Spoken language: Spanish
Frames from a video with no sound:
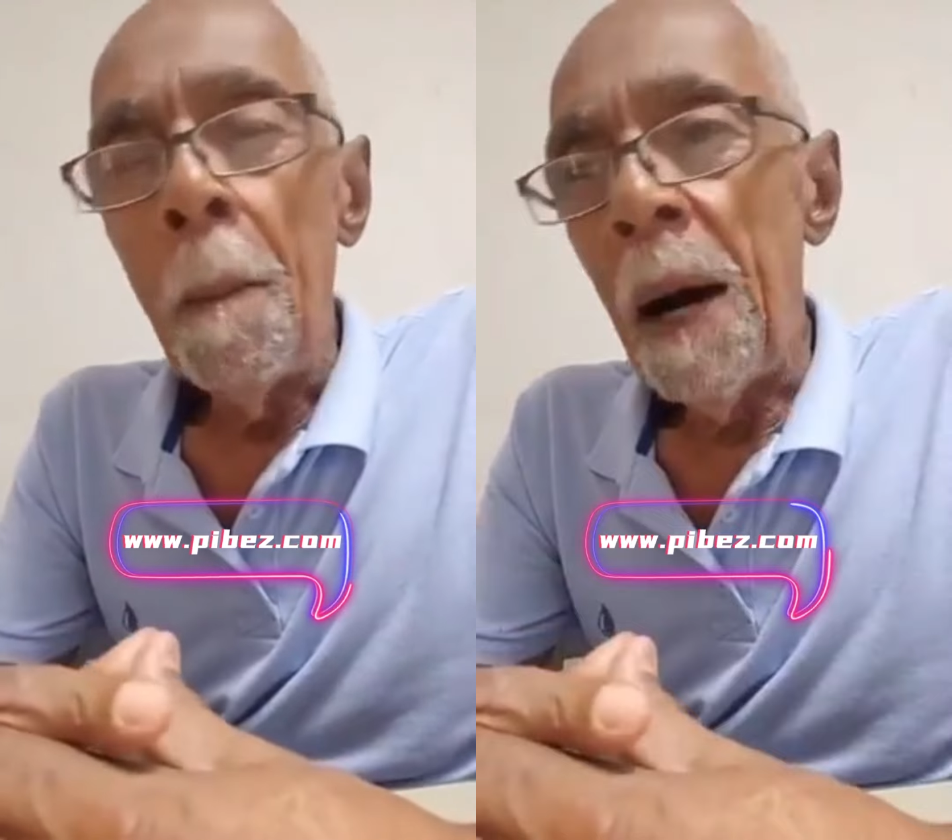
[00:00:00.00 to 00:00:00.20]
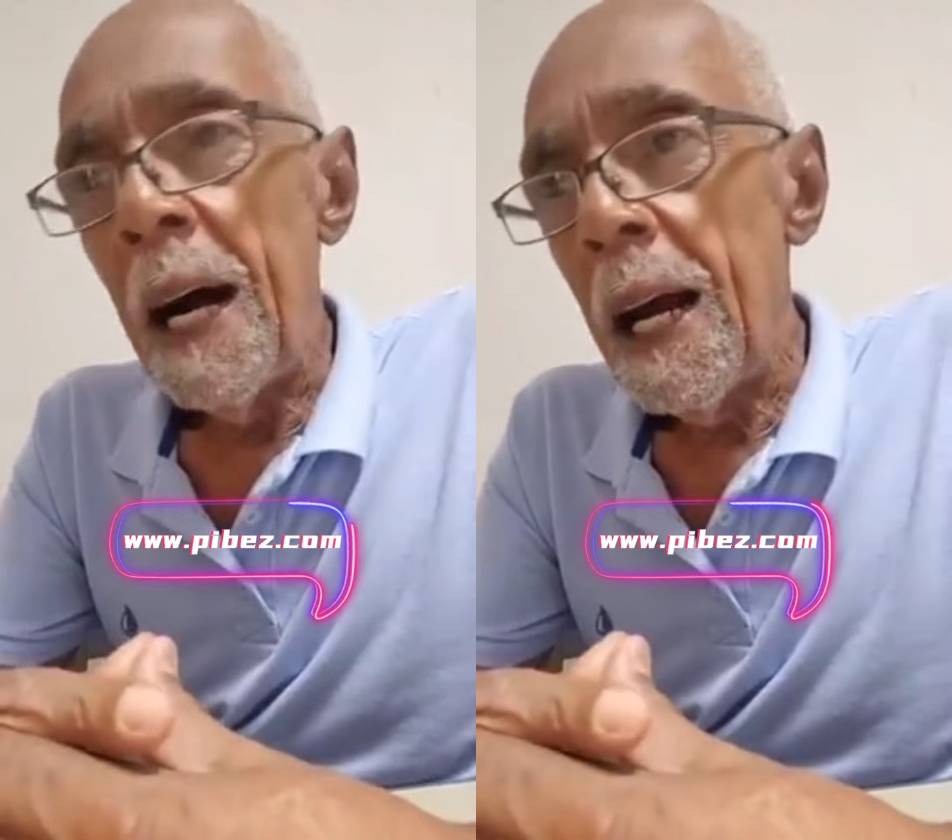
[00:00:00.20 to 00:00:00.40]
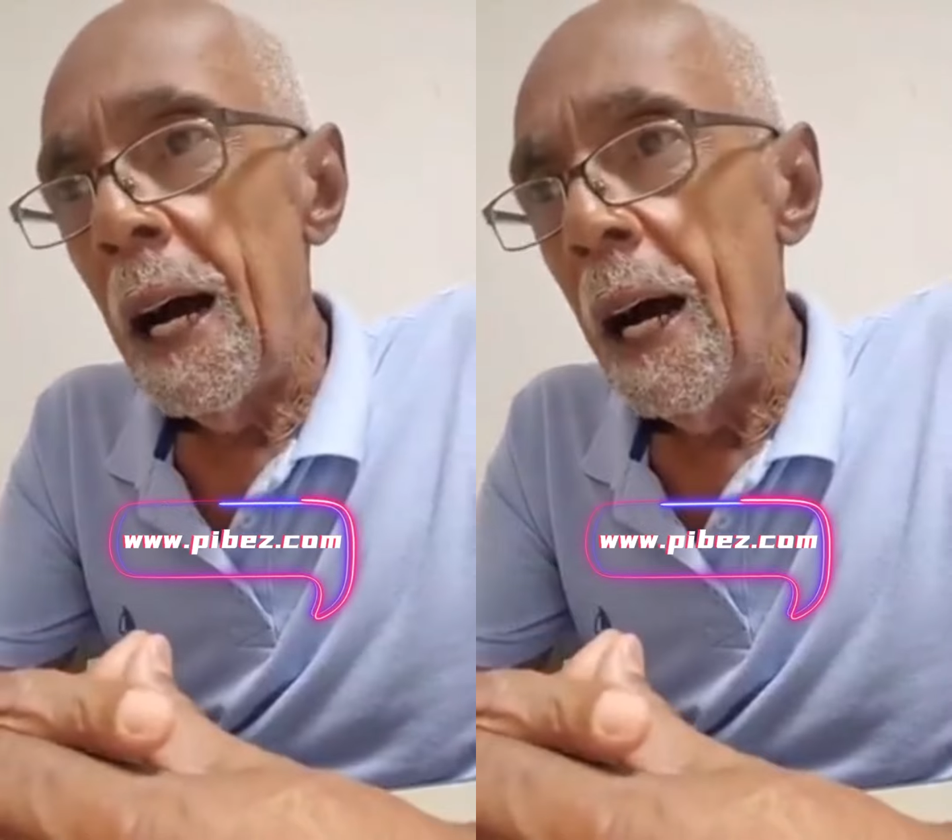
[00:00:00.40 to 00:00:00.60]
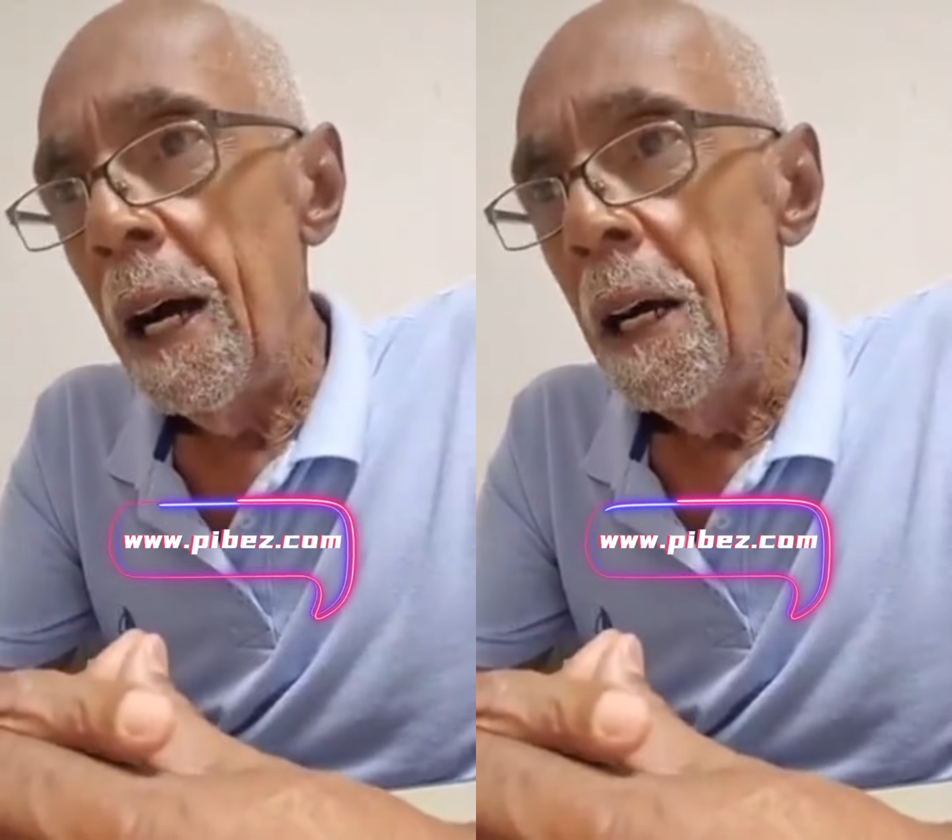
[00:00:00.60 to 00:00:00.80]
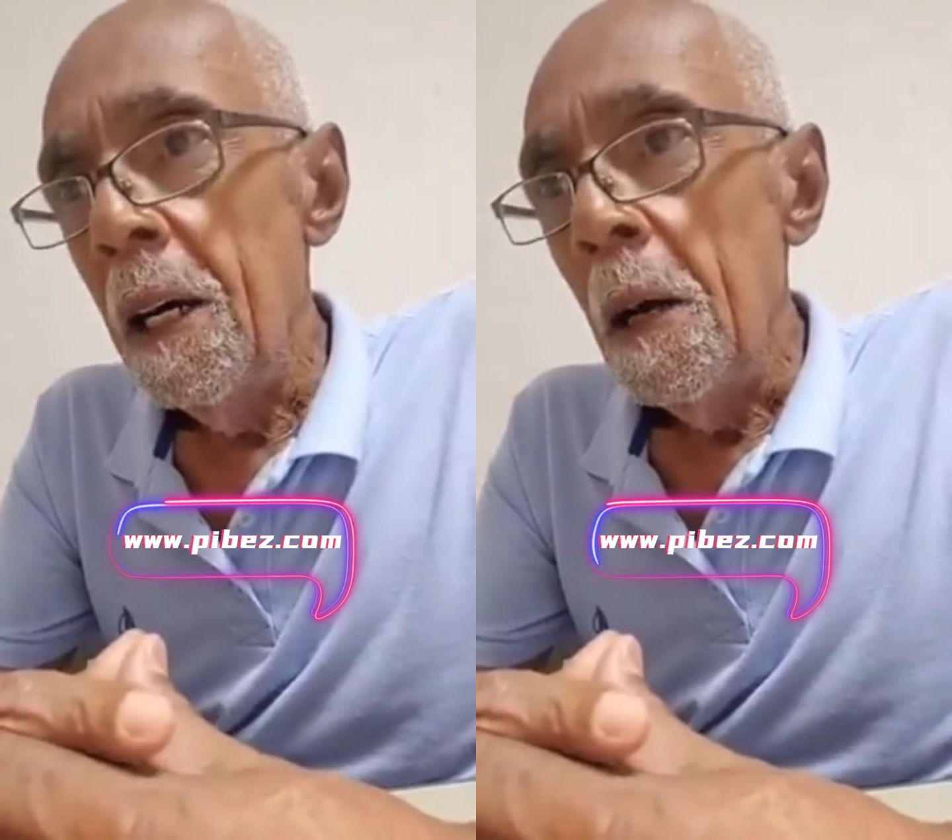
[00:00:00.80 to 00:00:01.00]

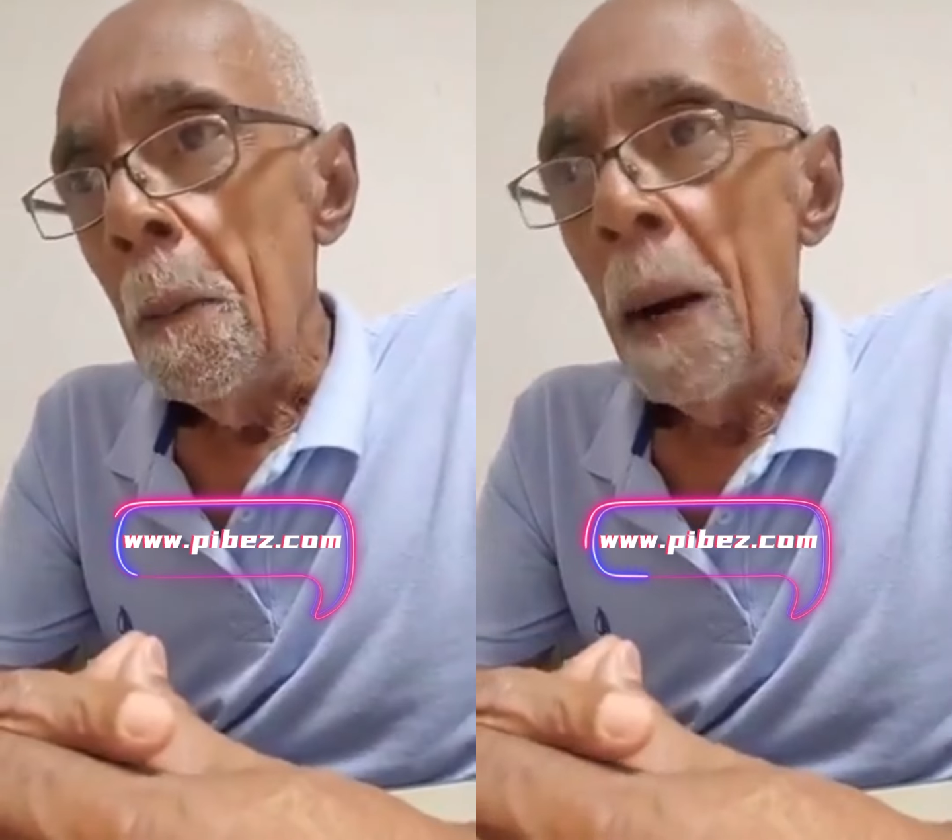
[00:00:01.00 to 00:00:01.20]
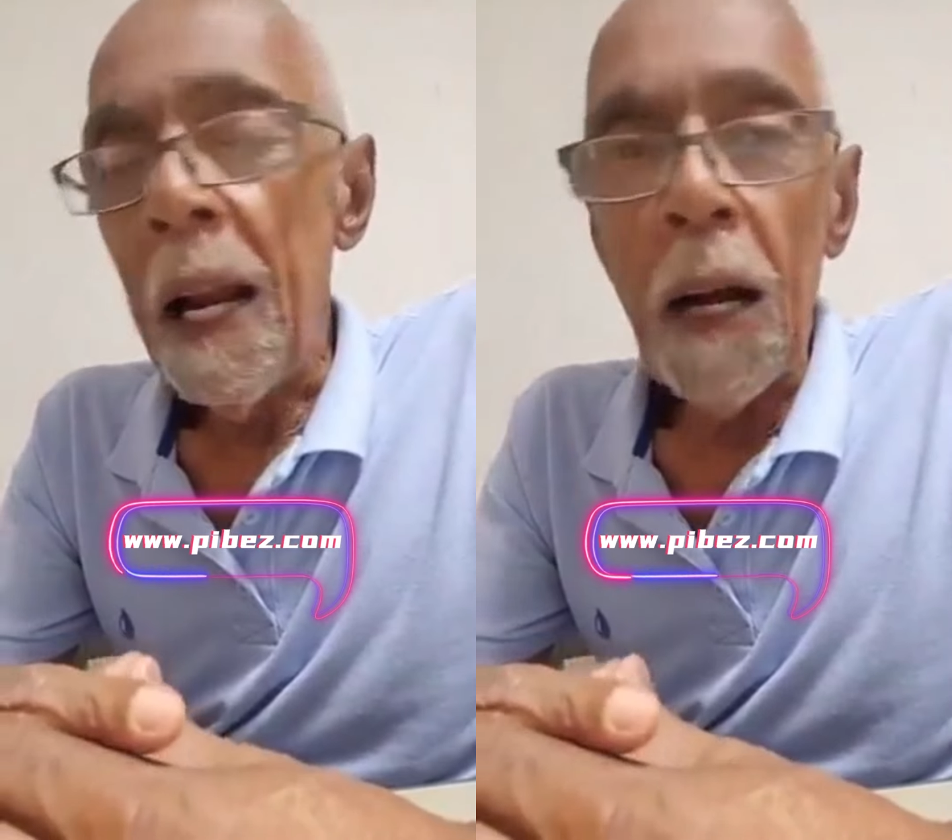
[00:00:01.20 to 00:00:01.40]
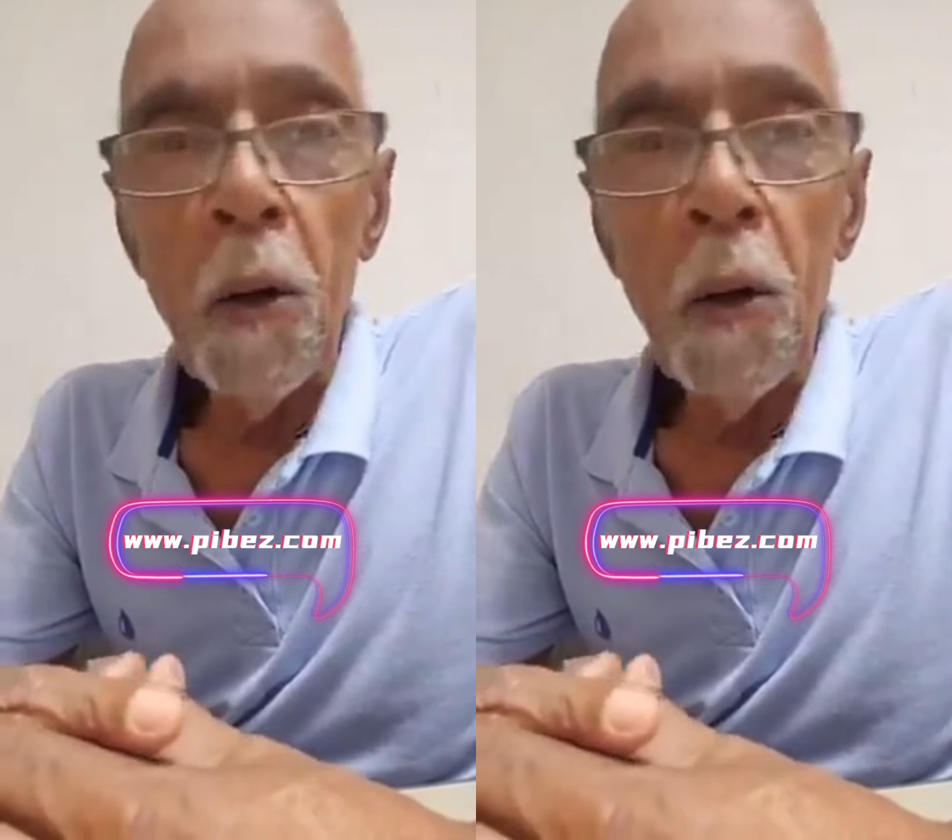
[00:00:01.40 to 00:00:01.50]
para para